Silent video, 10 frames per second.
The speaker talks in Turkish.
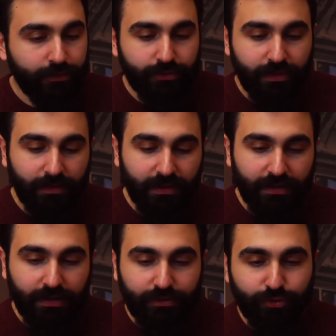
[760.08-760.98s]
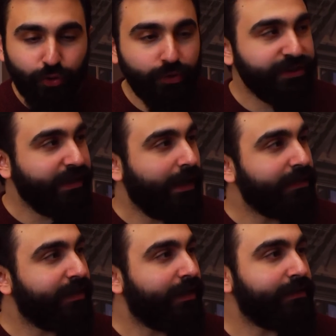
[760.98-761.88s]
Ya şu zamana kadar çoğu şeyi
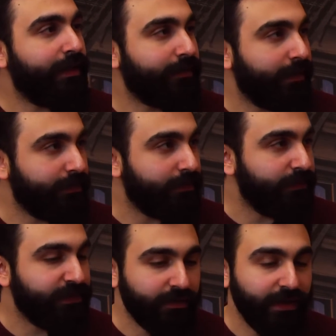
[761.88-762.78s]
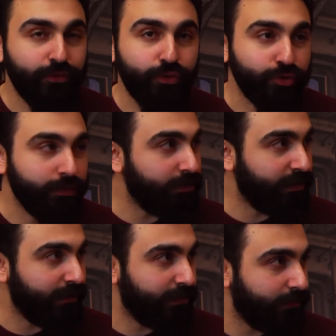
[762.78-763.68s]
azar azar tattım. İşte radyoculuğu
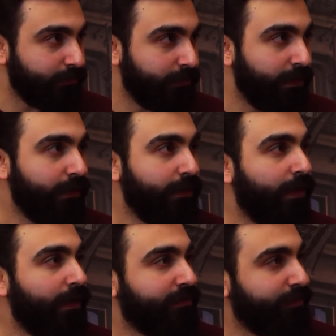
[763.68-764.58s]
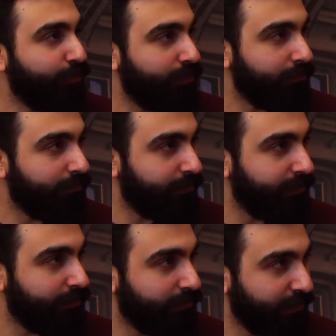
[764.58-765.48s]
tattım. Hı. 6 bölüm
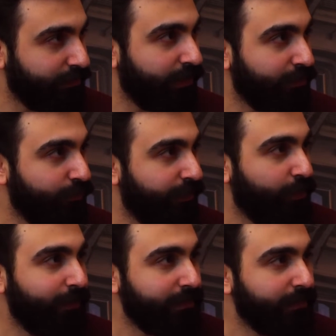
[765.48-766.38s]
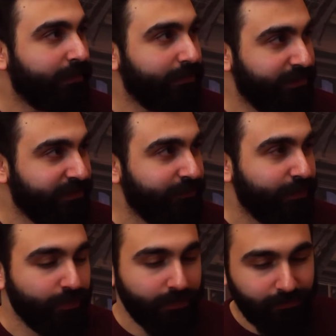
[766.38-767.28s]
bir radyo fenomende isim
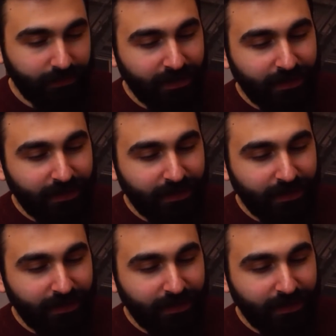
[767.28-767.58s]
veriyorum.